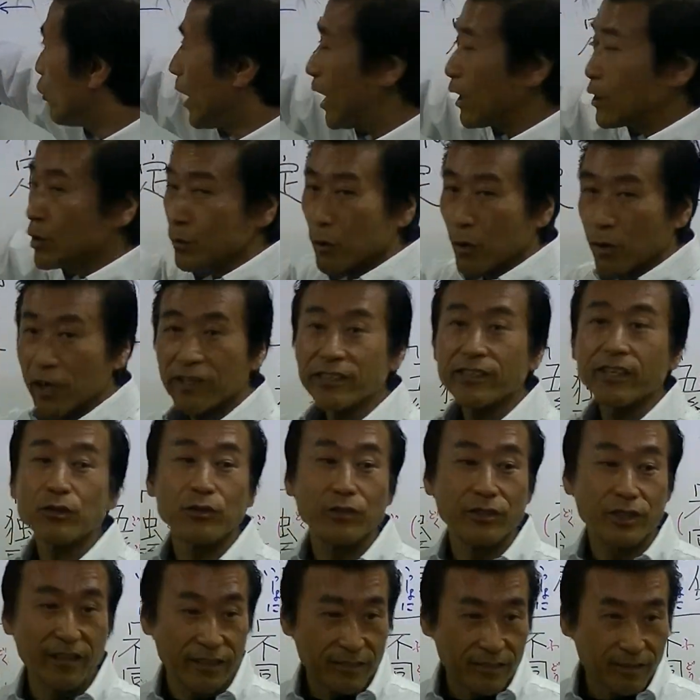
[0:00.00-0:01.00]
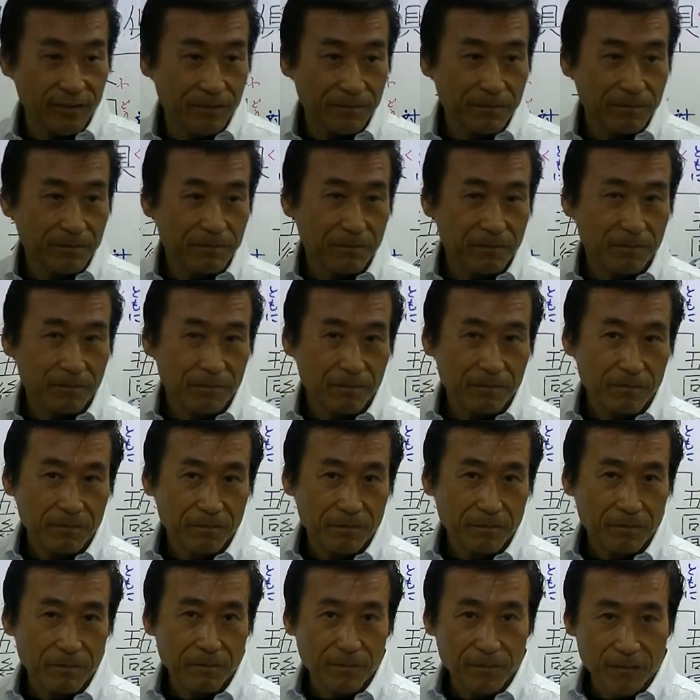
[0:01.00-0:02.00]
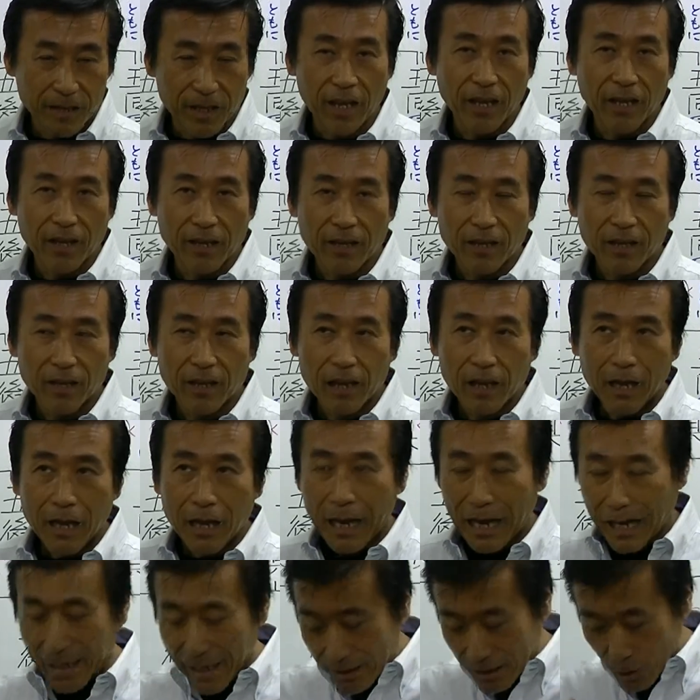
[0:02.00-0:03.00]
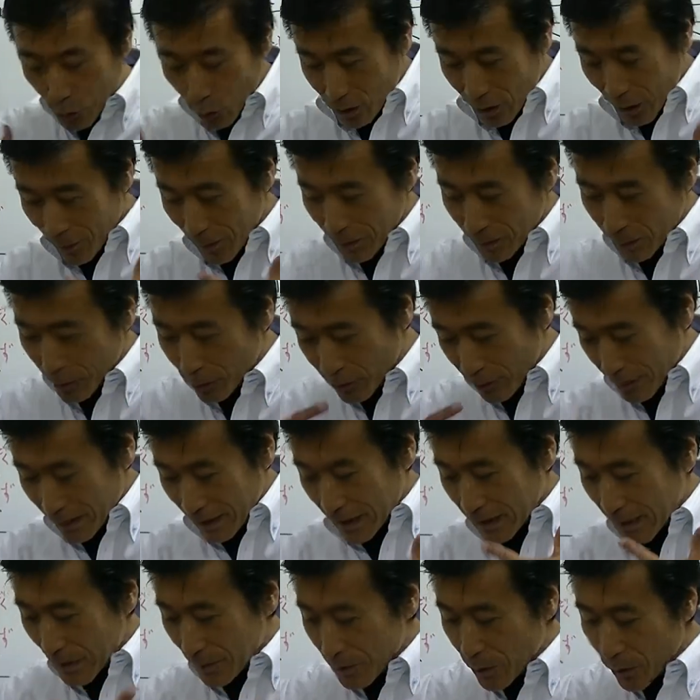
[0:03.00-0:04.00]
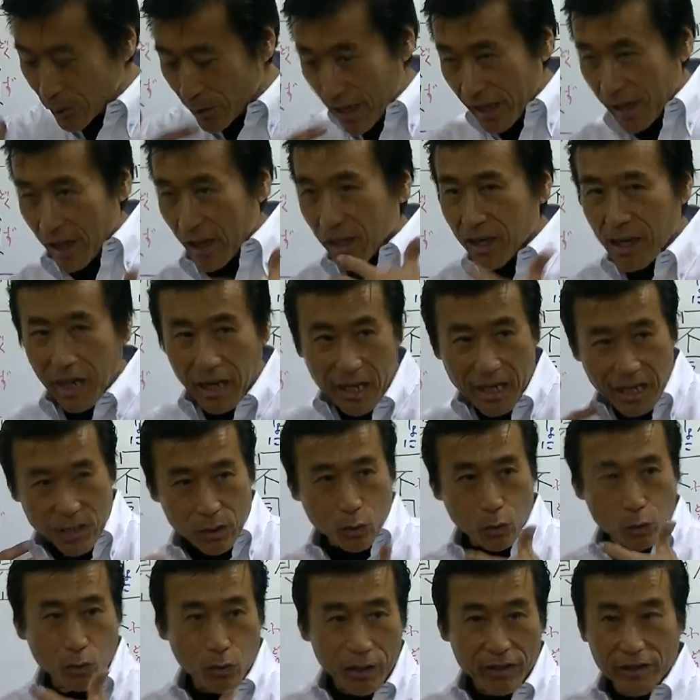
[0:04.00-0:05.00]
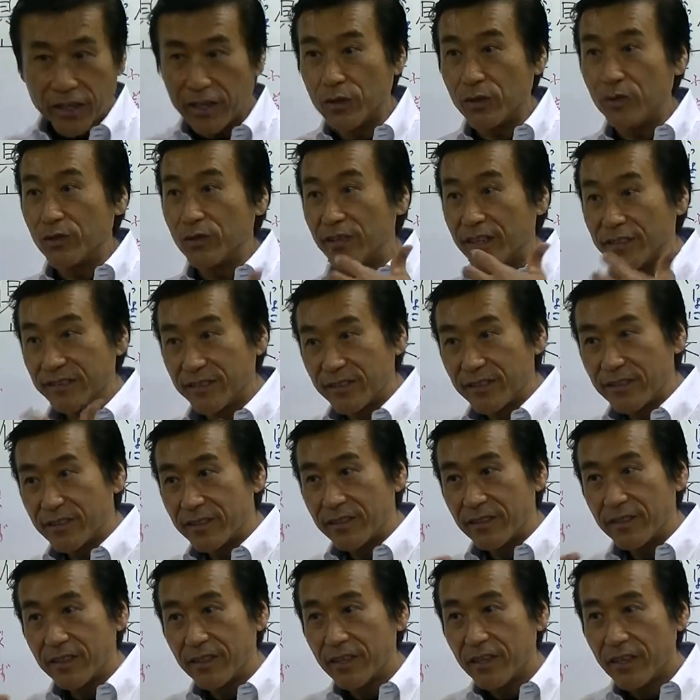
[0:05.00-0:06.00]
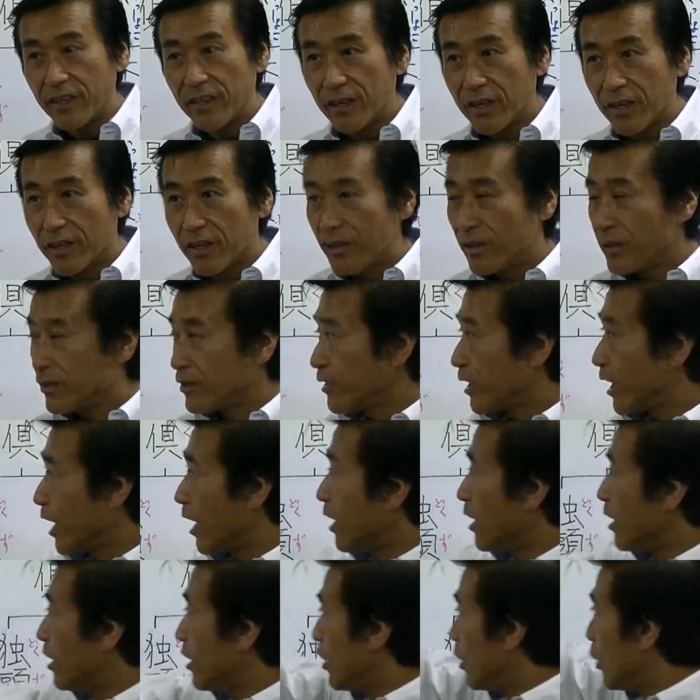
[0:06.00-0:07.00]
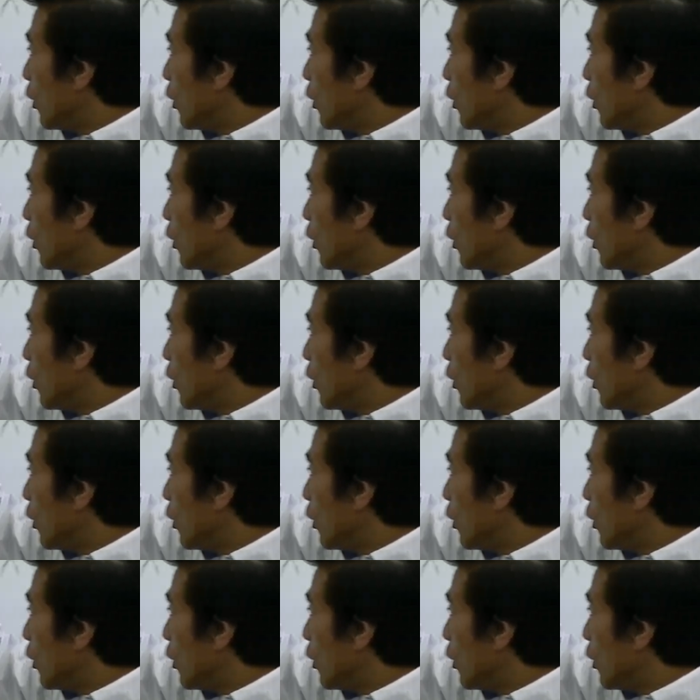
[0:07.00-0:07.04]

の悪も消せるんです、ね、し、収まってる中身をね変えることができるんですだから